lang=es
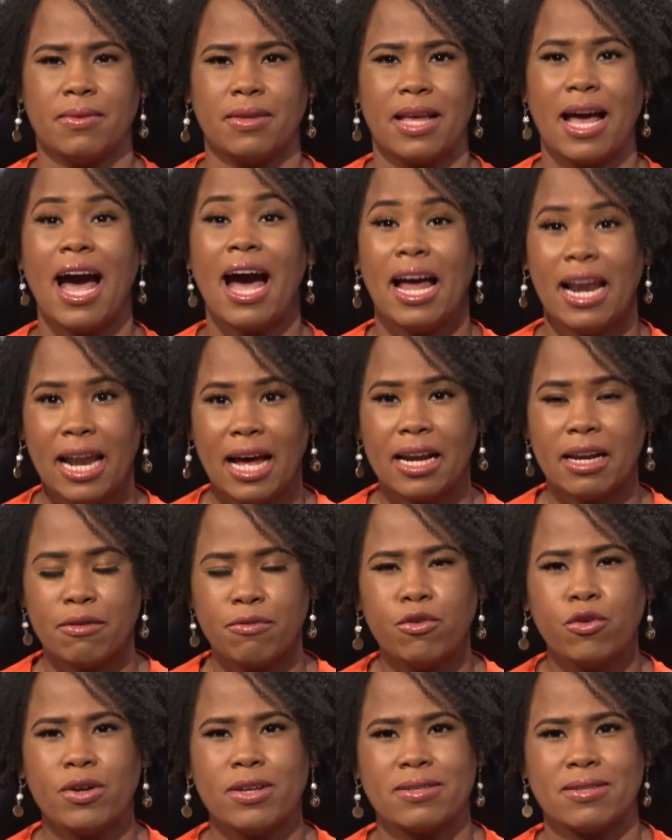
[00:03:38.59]
a la
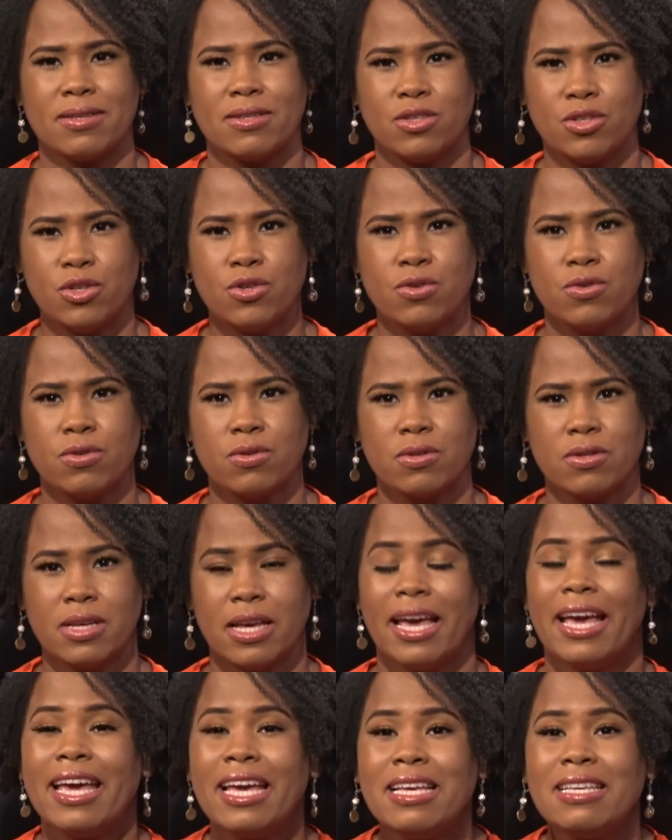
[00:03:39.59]
reforestación,
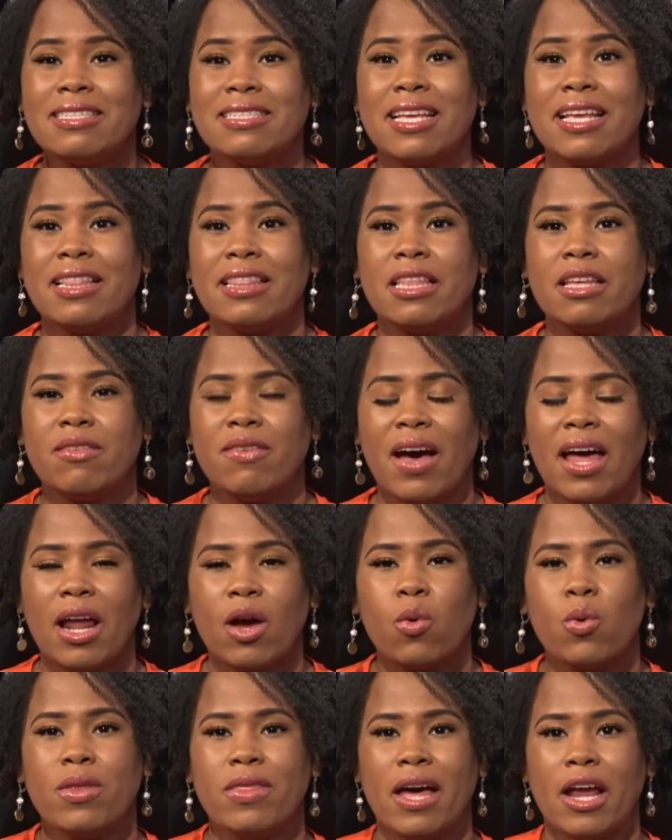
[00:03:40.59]
incentivar a
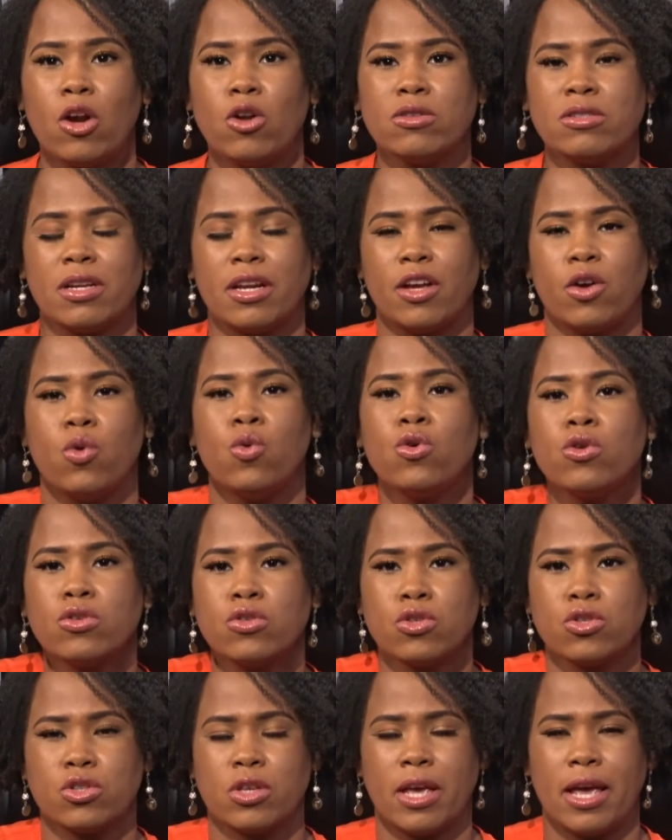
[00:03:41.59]
cuidar los
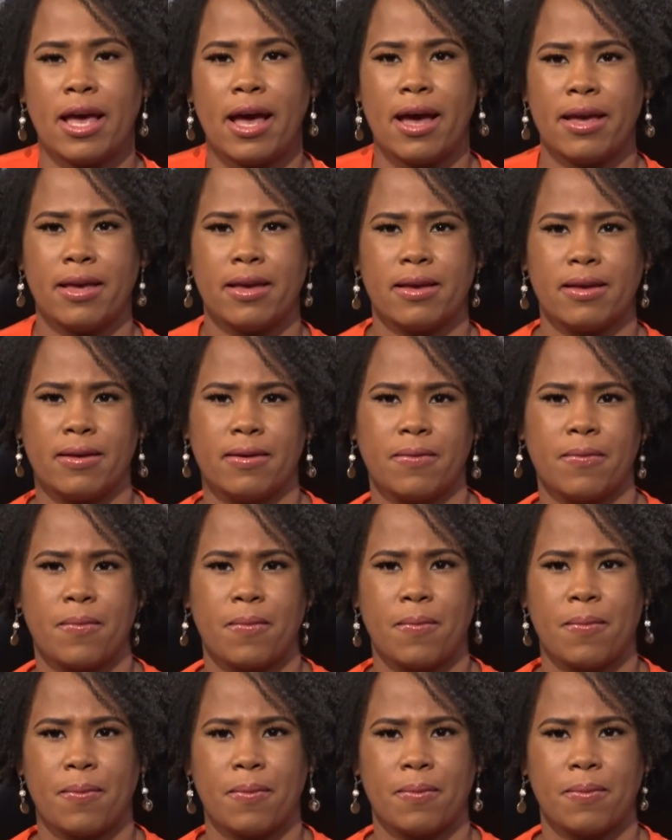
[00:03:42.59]
recursos que hay,
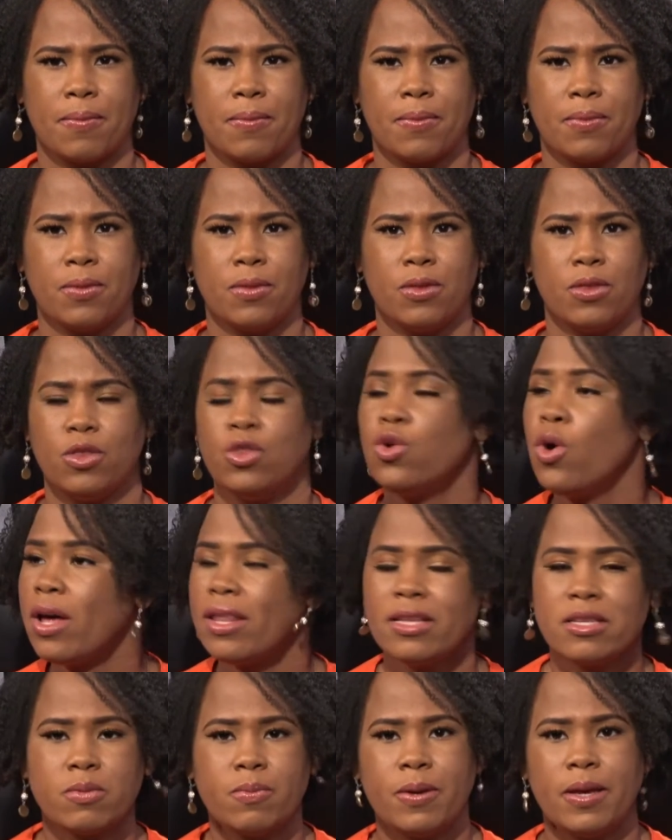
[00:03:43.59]
no a
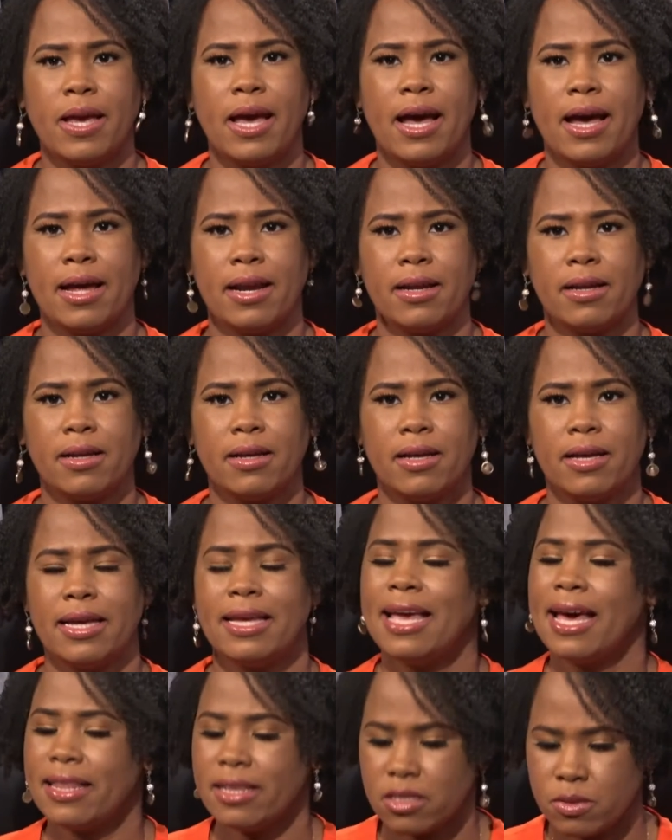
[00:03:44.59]
desviar
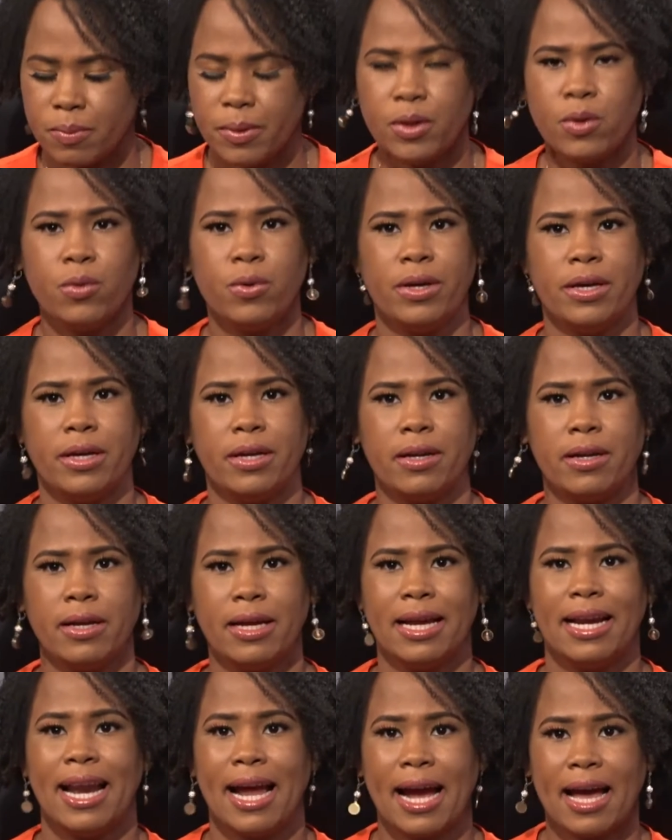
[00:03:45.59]
y a disminuir
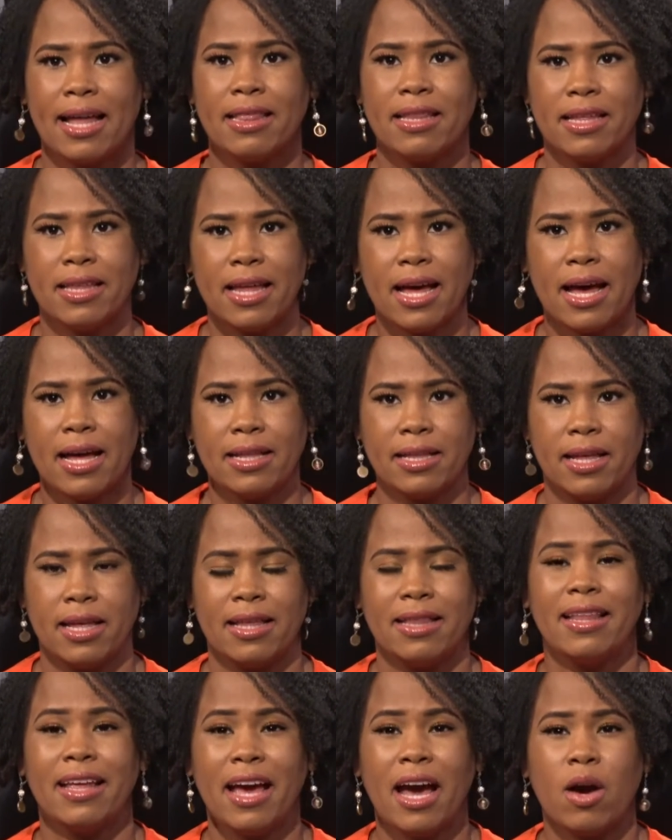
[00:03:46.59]
la cantidad
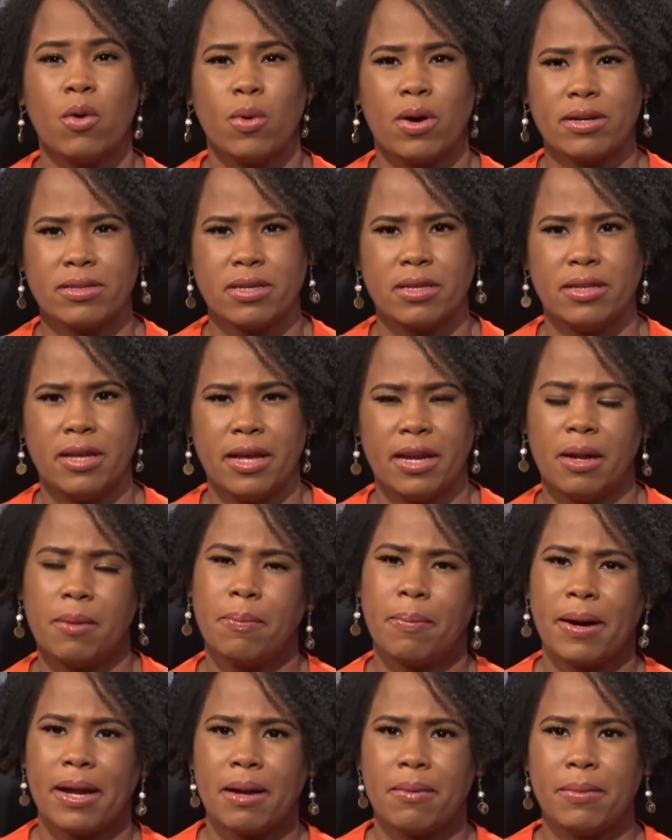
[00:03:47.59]
de agua que se tiene
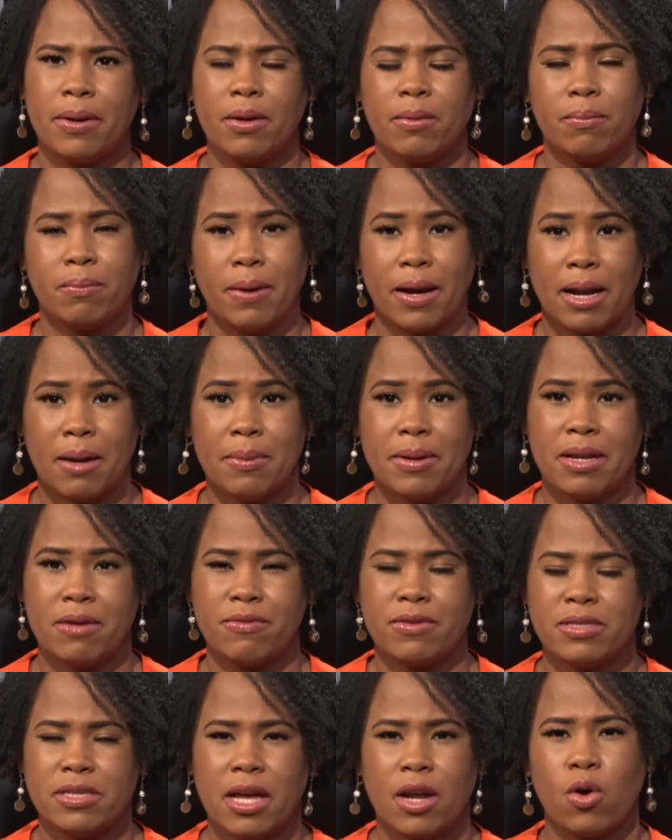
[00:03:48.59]
para, para
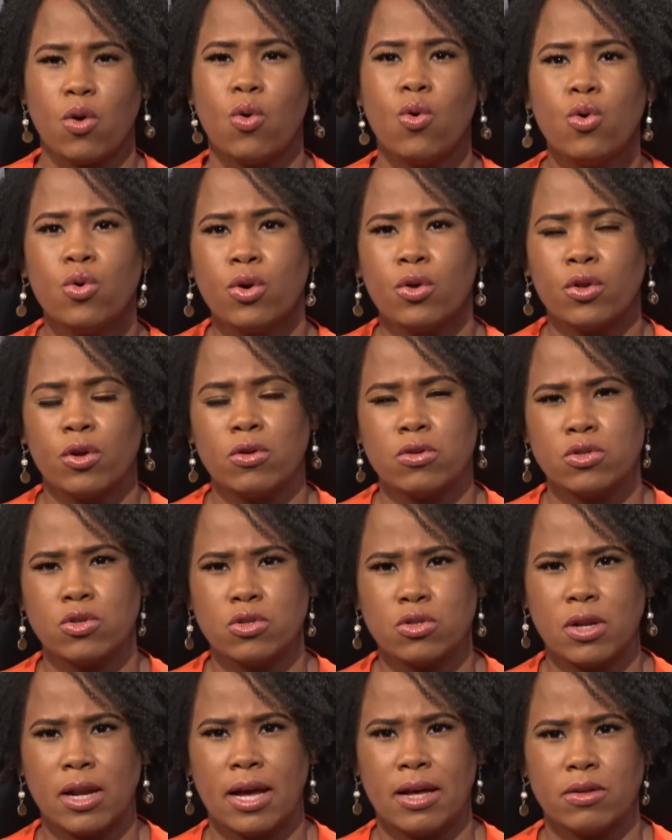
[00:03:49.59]
beneficiar uno de los
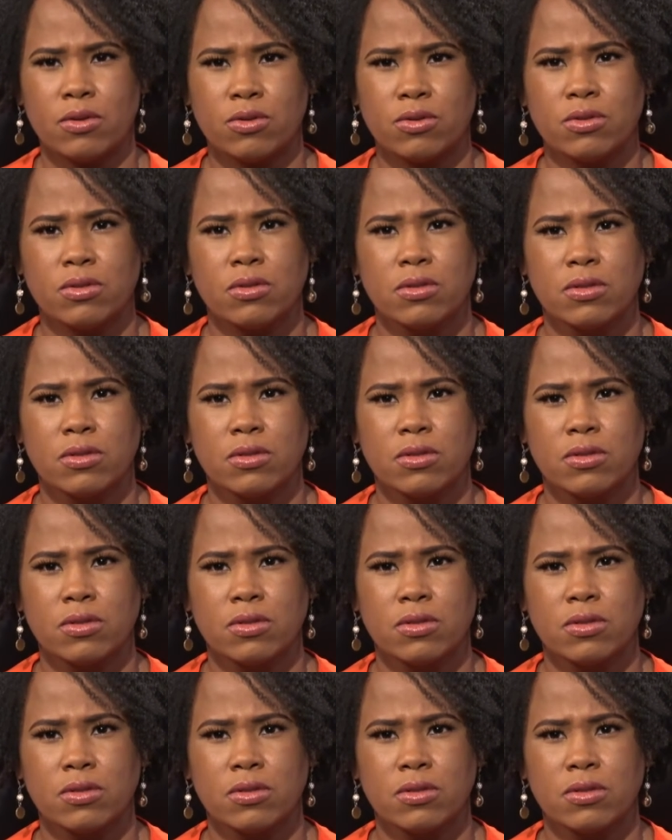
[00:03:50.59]
dos lados.